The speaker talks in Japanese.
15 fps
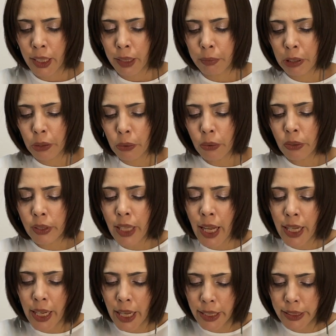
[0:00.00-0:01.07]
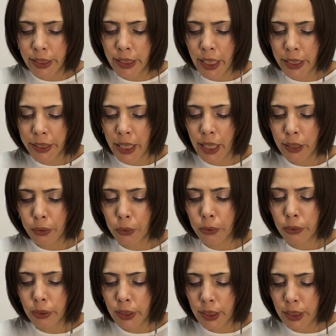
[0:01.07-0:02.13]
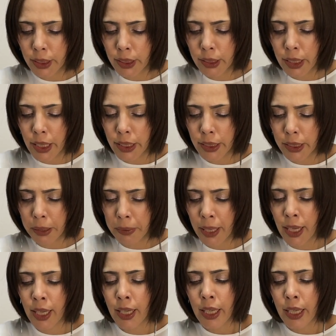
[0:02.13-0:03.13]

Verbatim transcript: まあ、東南アジアや黒人に対しては